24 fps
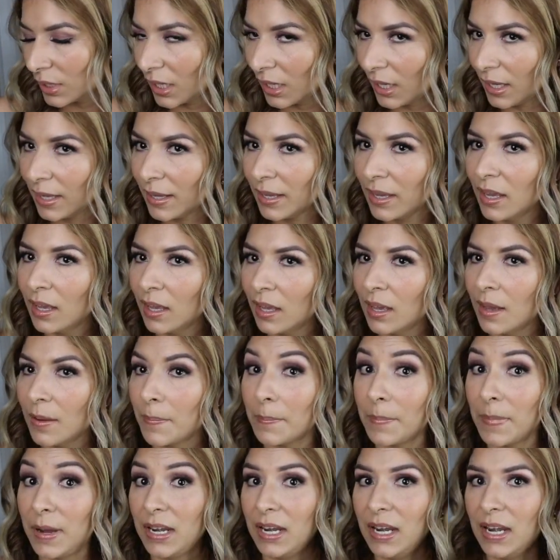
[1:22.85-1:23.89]
que
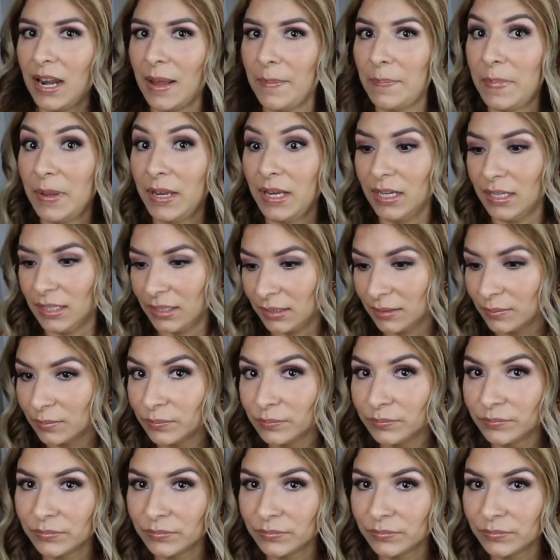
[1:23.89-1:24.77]
valen la pena